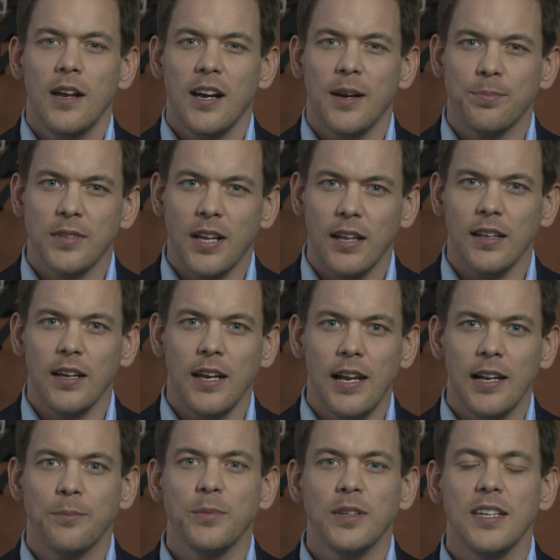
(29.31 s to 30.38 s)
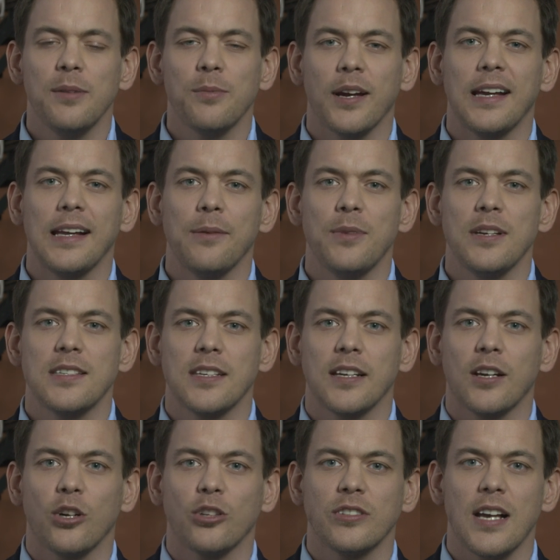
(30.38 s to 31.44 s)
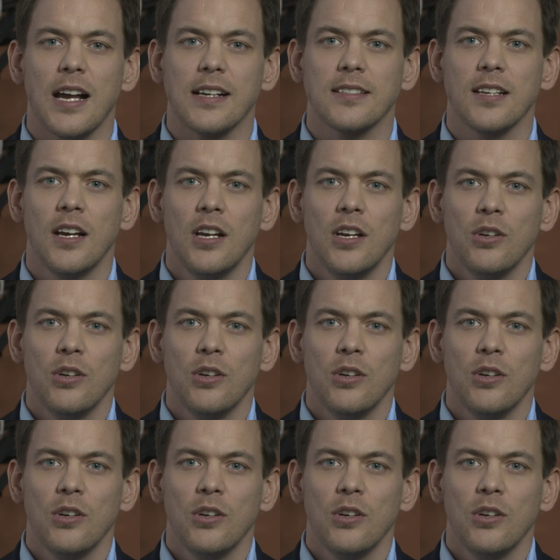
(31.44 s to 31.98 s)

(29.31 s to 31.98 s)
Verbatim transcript: Abdallah hält mit ihm regelmäßig Kontakt.